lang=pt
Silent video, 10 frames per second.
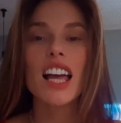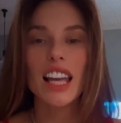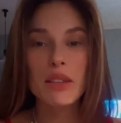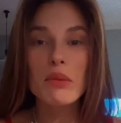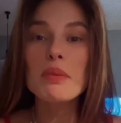
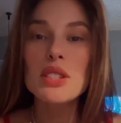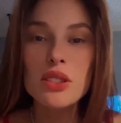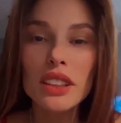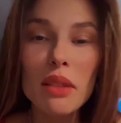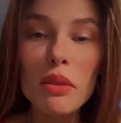Ele me
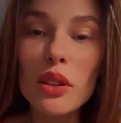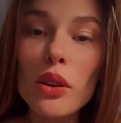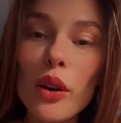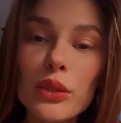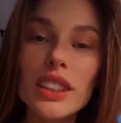pediu em namoro
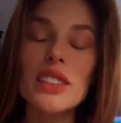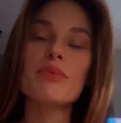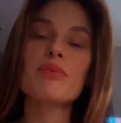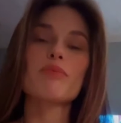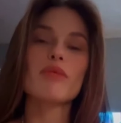
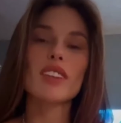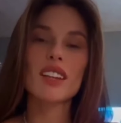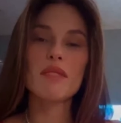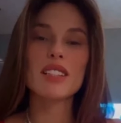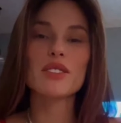ontem,
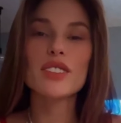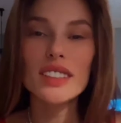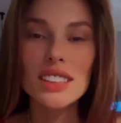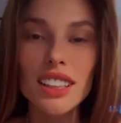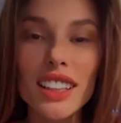mas eu
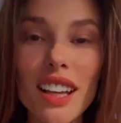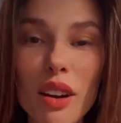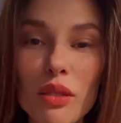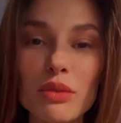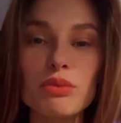disse que
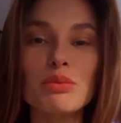não.